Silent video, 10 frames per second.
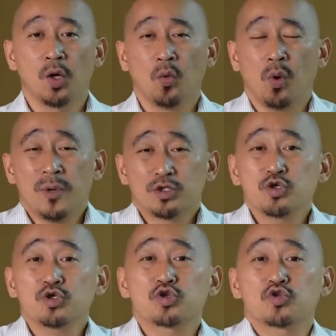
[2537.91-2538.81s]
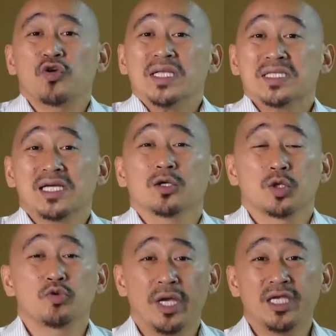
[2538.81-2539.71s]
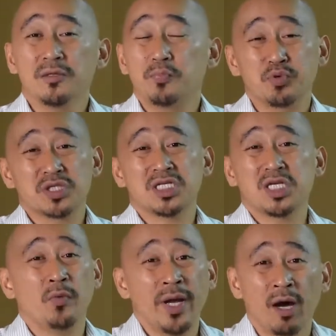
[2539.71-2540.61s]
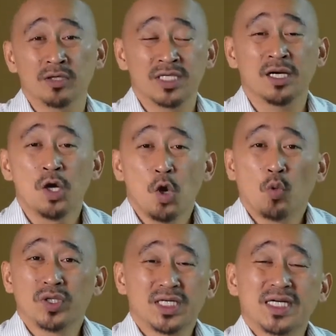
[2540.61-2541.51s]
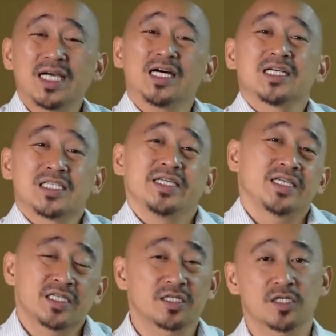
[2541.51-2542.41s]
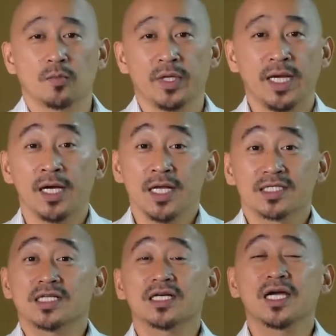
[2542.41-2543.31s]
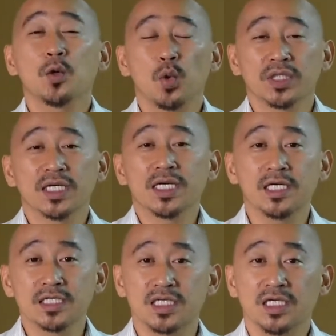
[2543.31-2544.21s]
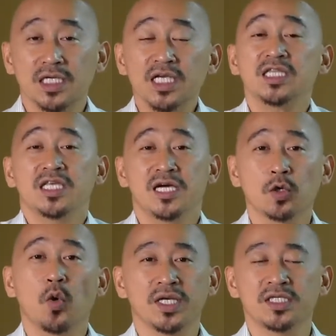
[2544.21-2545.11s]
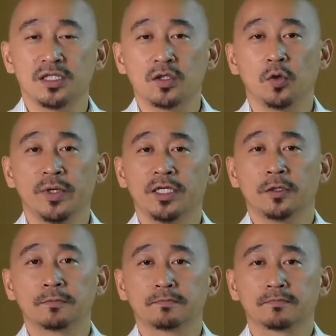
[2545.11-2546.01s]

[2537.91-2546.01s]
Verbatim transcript: 我们去宣教的原因，不是因为好像我的个性是怎么样，这个跟我的个性一点关系都没有。